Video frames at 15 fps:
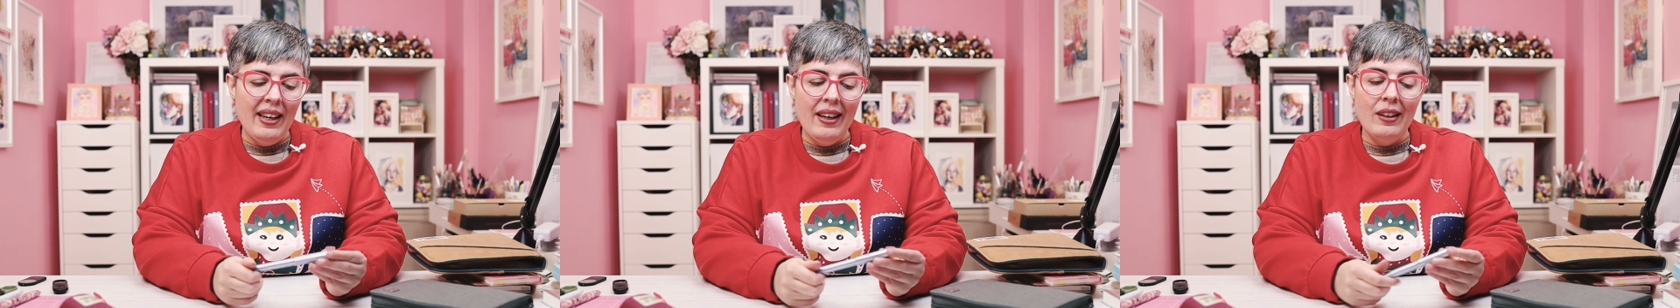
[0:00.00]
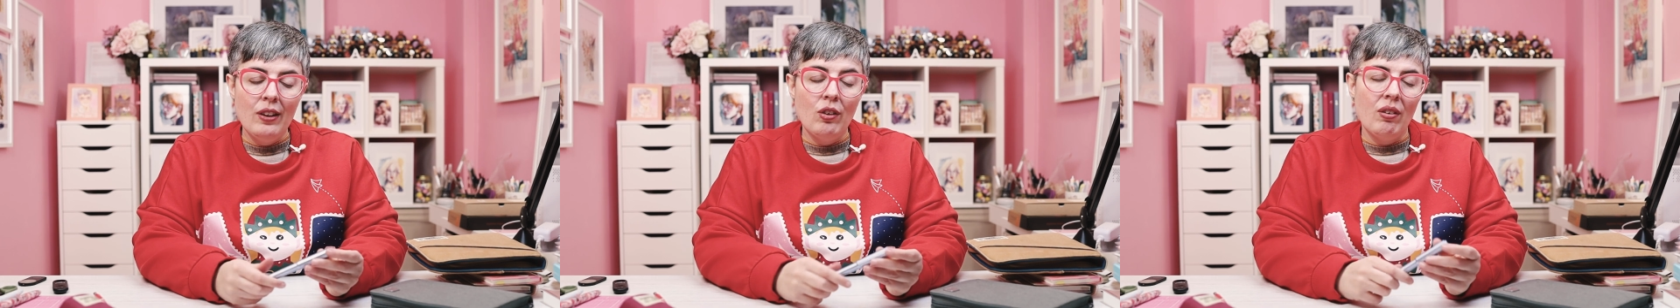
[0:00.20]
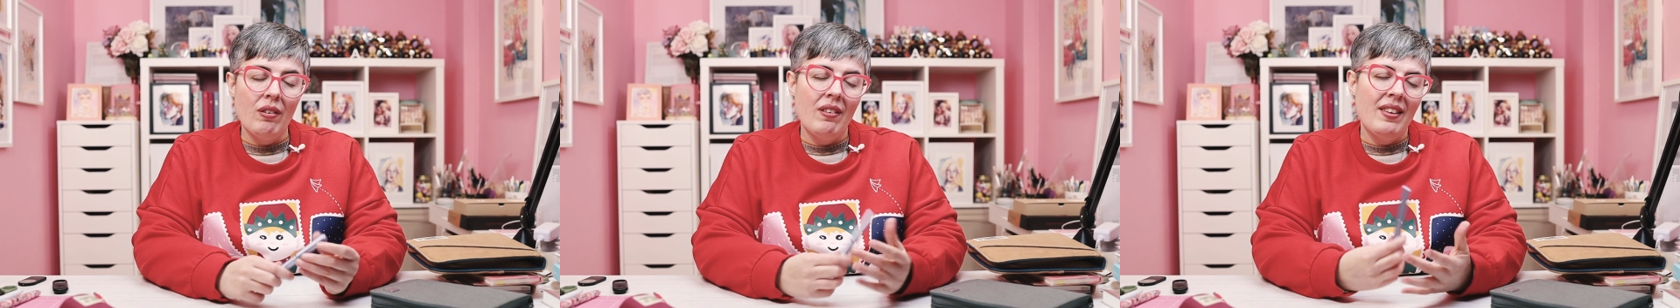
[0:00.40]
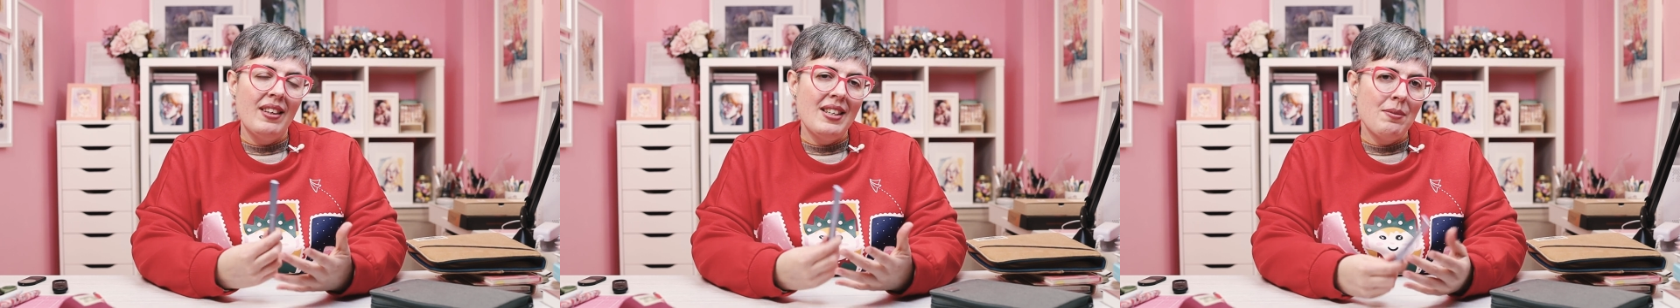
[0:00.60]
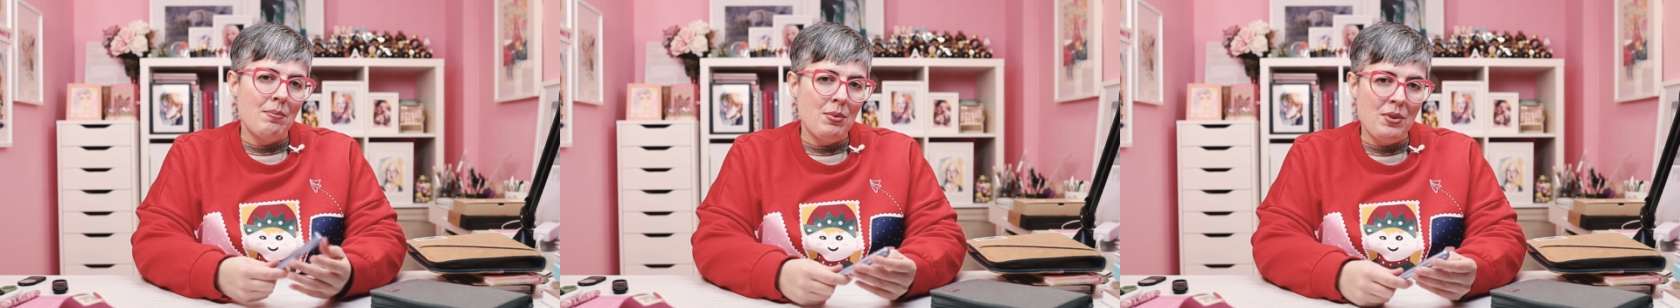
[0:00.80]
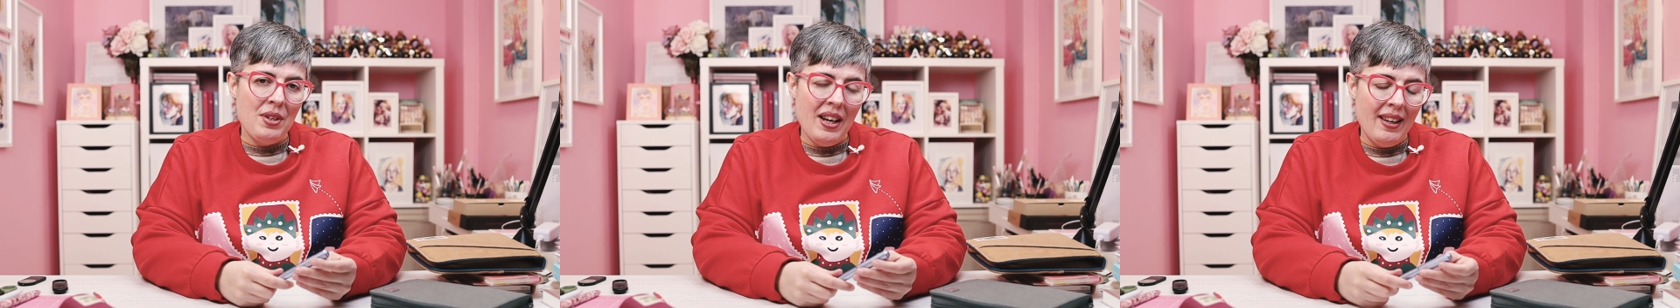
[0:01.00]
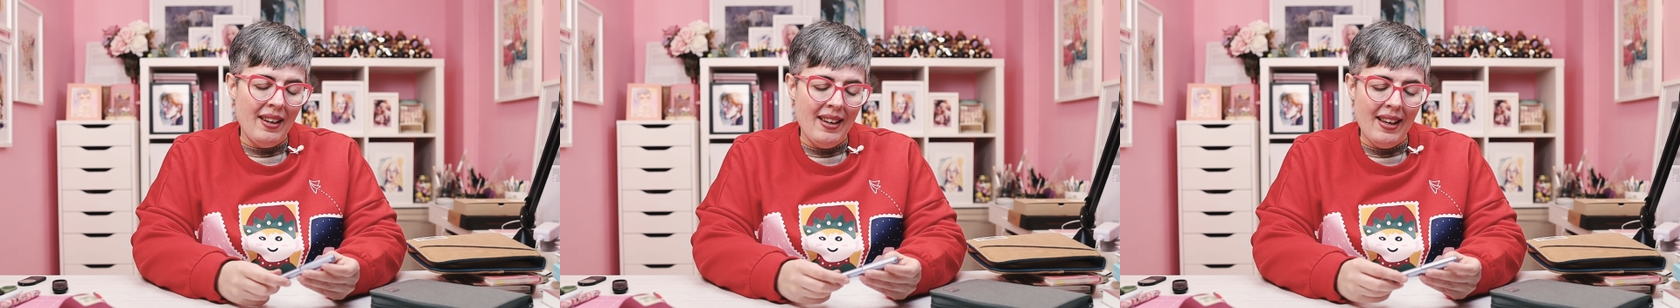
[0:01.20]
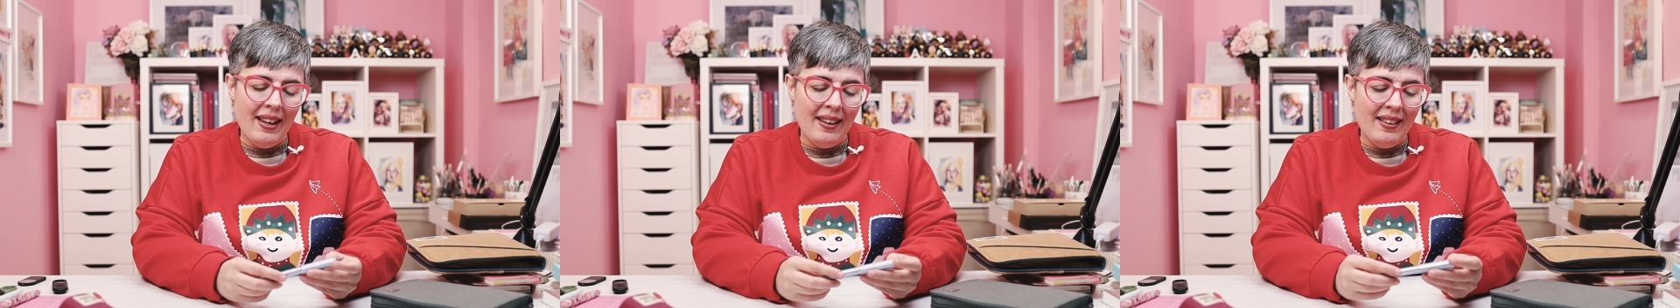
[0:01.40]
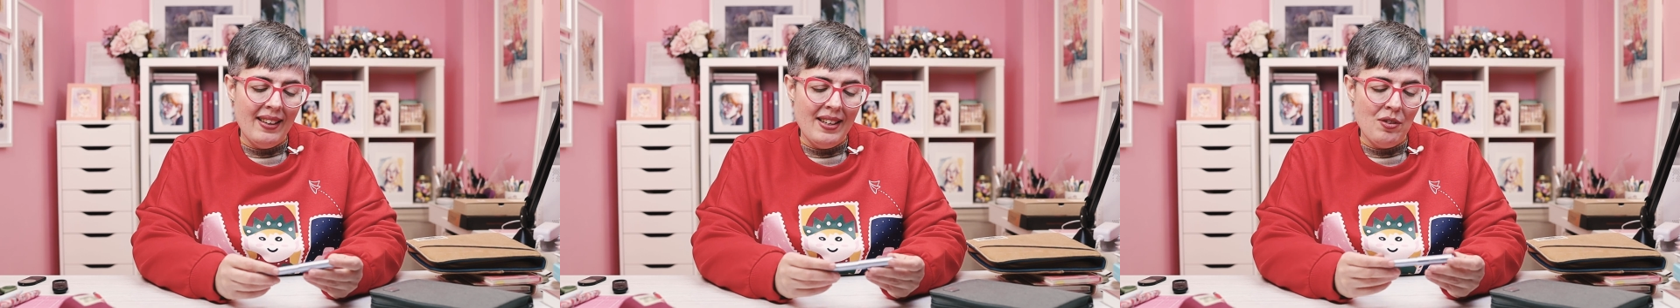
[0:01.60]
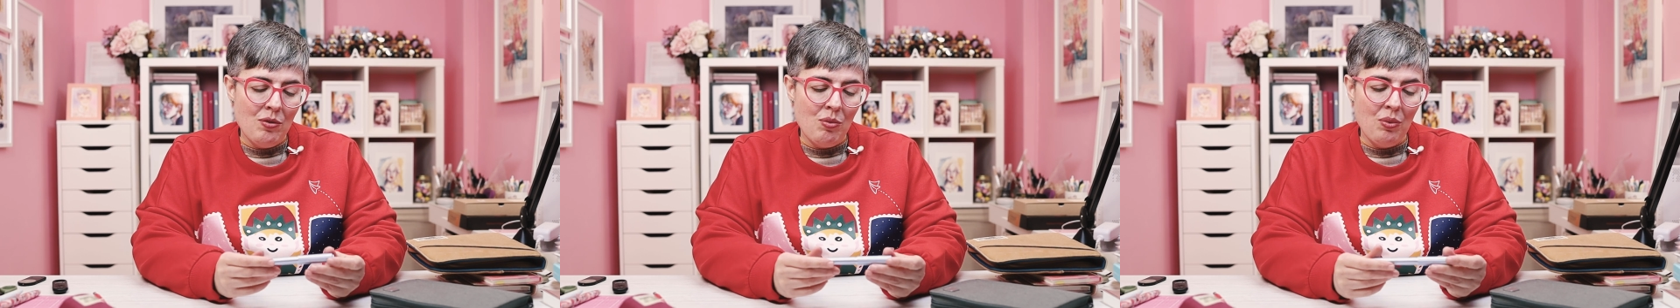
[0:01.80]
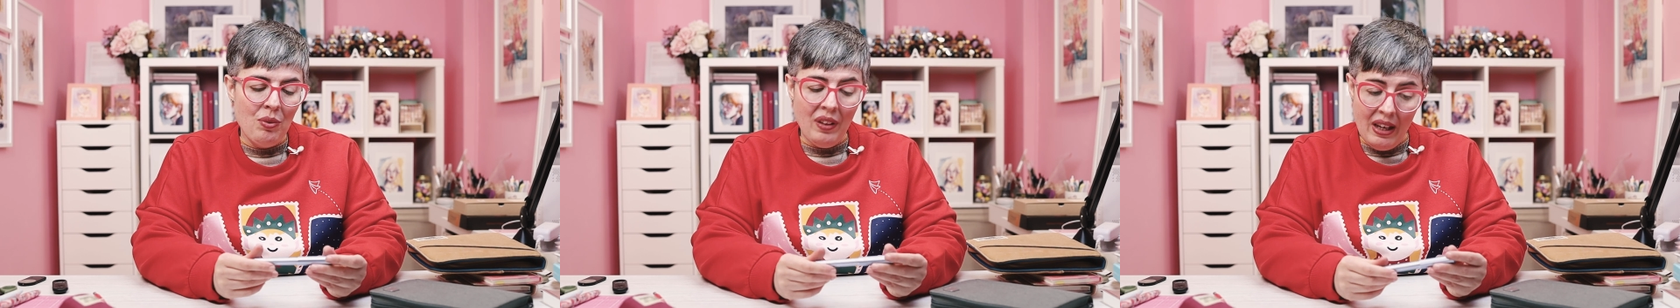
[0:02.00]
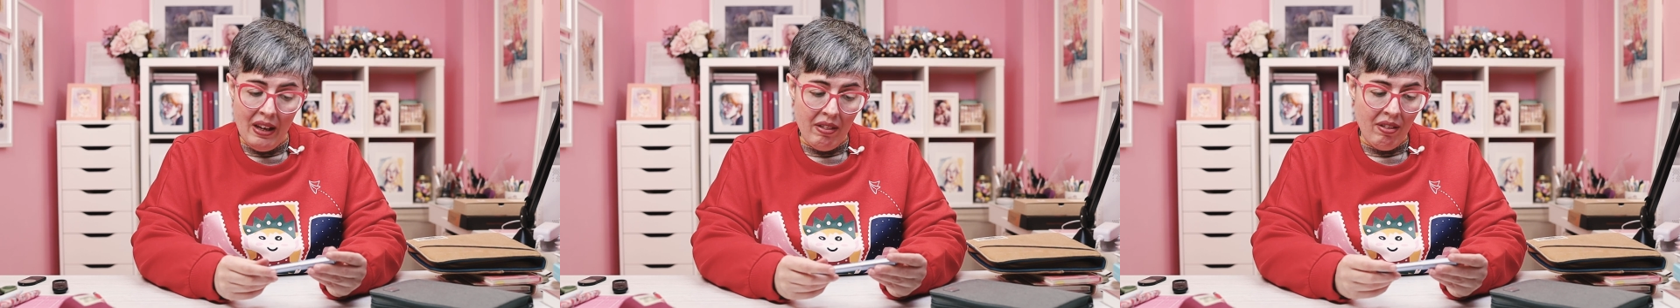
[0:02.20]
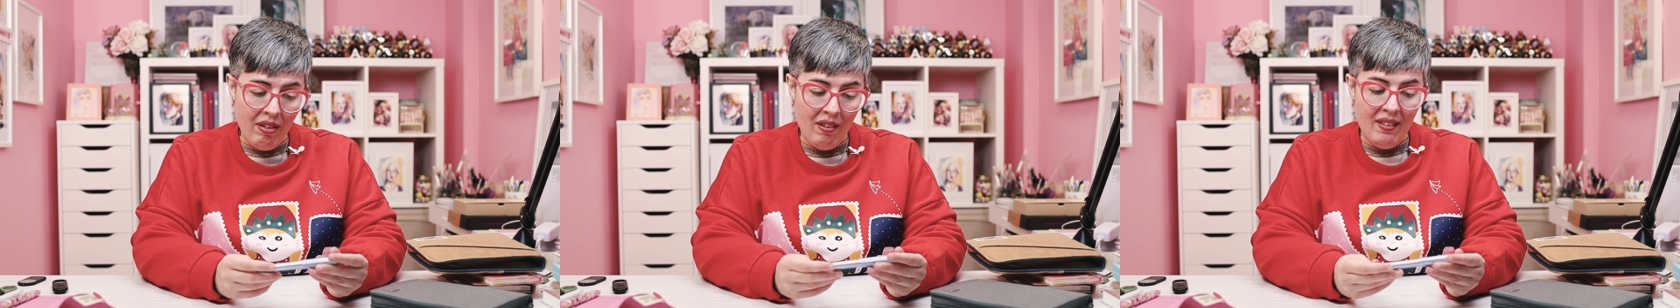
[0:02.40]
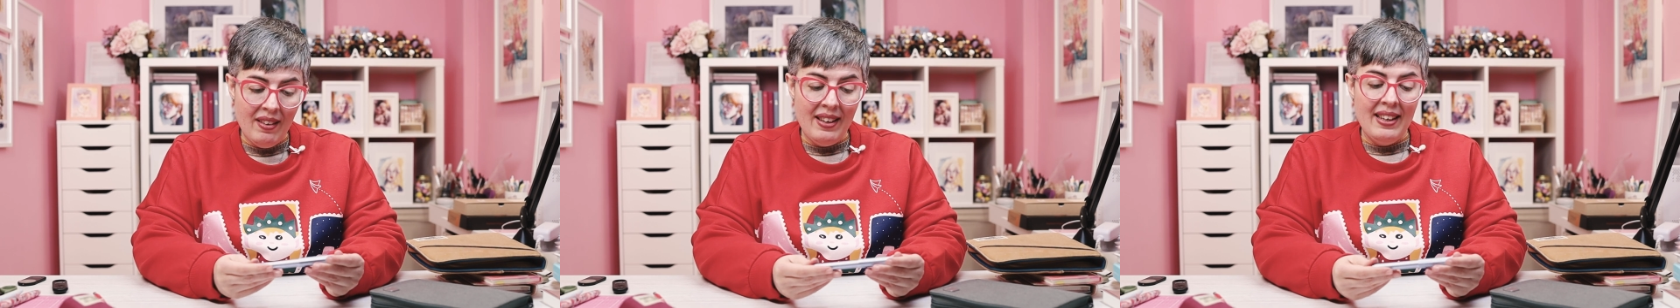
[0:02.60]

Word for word: Entonces, pues aquella es un 10.